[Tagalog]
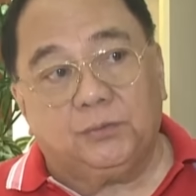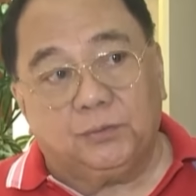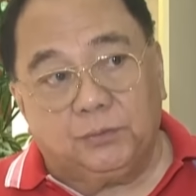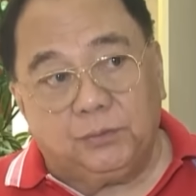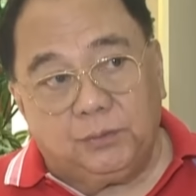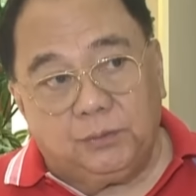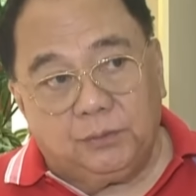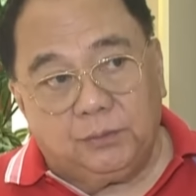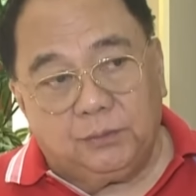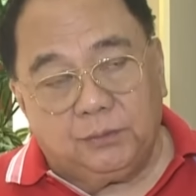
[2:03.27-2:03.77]

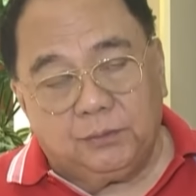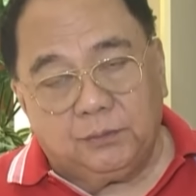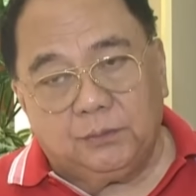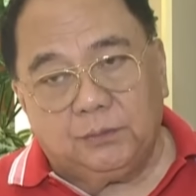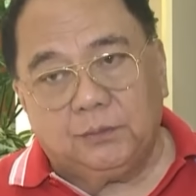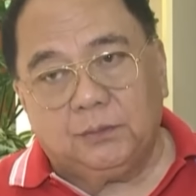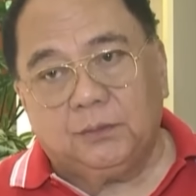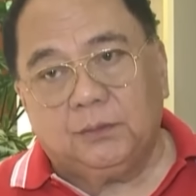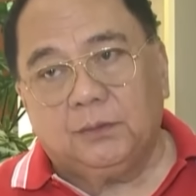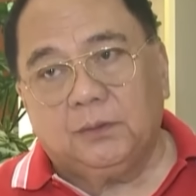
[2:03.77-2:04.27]
School.
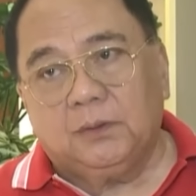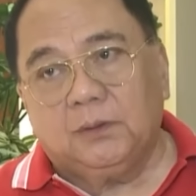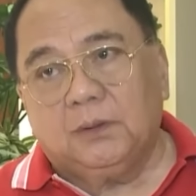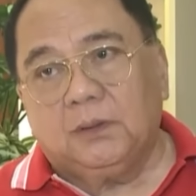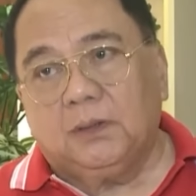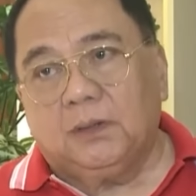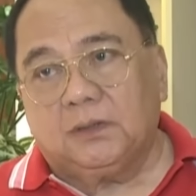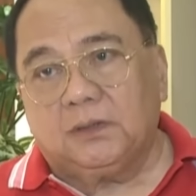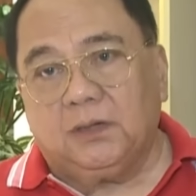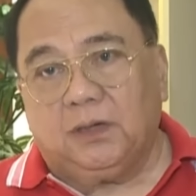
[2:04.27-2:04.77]

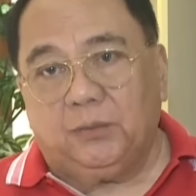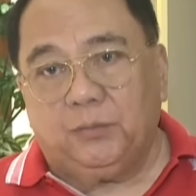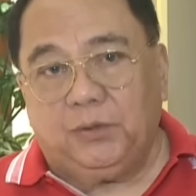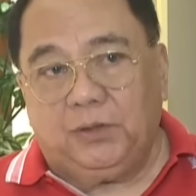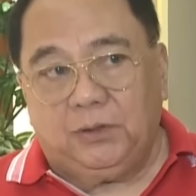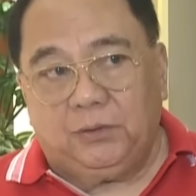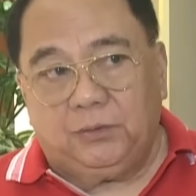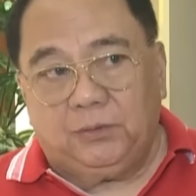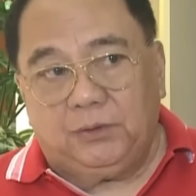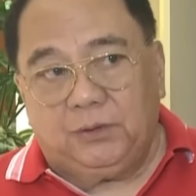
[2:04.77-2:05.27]
At saka
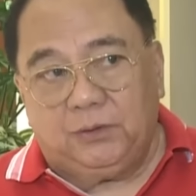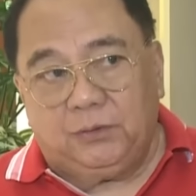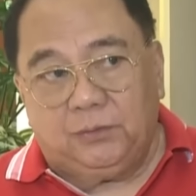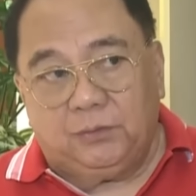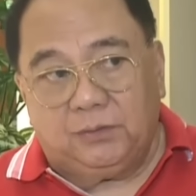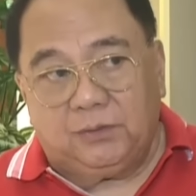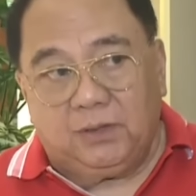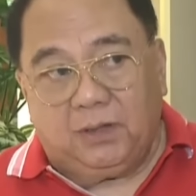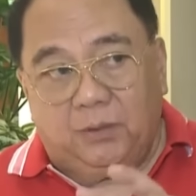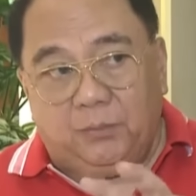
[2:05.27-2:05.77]
meron din
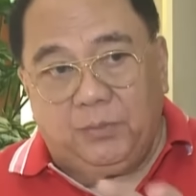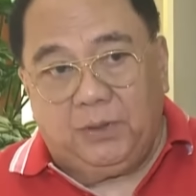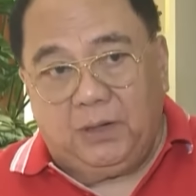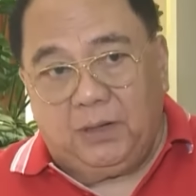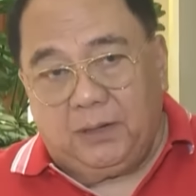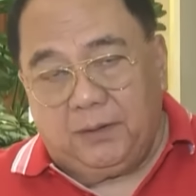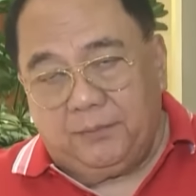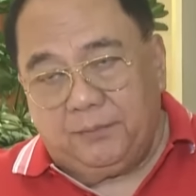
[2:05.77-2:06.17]
doon sa kabila.